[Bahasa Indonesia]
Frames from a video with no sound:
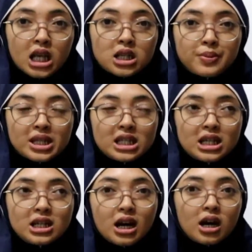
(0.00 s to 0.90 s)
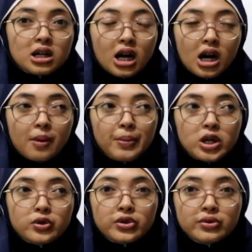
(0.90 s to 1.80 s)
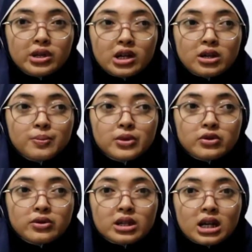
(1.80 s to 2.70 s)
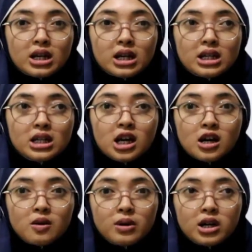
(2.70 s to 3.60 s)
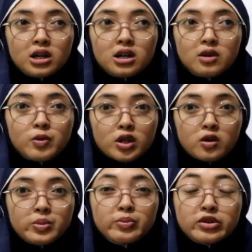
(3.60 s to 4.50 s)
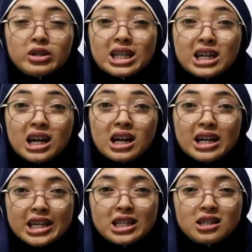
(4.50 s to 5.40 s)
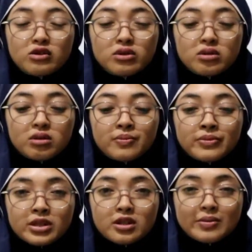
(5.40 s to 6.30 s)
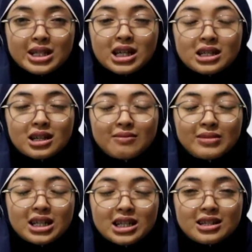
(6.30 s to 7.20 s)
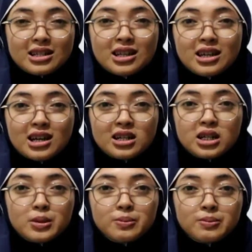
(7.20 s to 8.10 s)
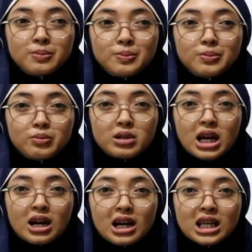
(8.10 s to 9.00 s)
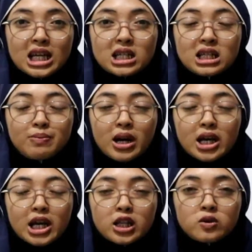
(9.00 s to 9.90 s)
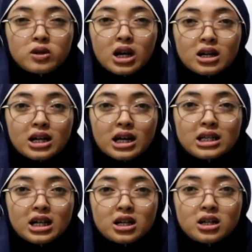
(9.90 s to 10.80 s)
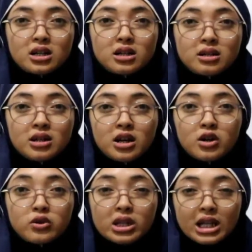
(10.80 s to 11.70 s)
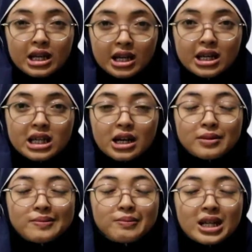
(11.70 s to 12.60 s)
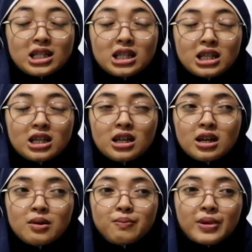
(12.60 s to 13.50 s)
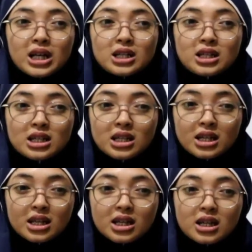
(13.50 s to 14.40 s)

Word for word: sepertinya nggak nggak perlu juga menggunakan uh, fotokopi buku nikah kayak gitu cuman karena kemarin hmm, kakak yang dipakai itu kakak yang UT yang masih masih